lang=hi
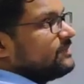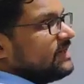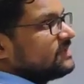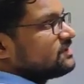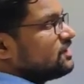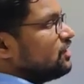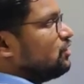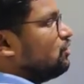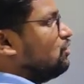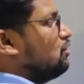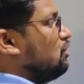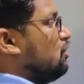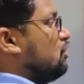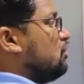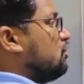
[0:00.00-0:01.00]
की बात करूं
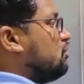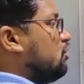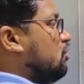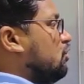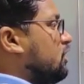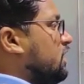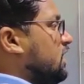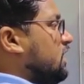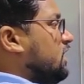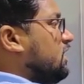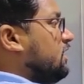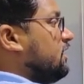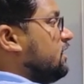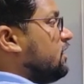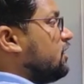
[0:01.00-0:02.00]
तो
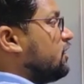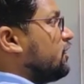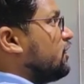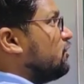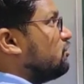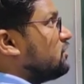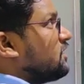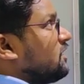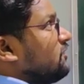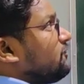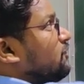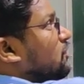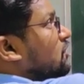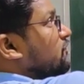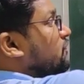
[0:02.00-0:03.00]
होगी न्यूटन
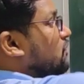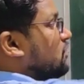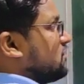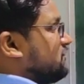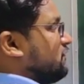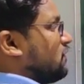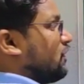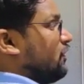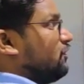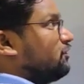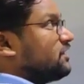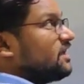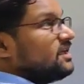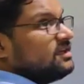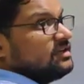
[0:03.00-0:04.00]
फॉर फोर्स फॉर
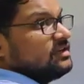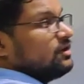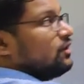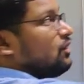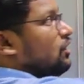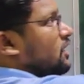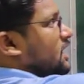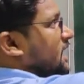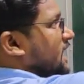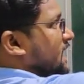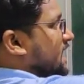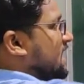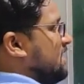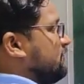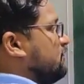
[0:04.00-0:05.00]
न्यूटन और
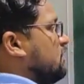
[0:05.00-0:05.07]
एरिया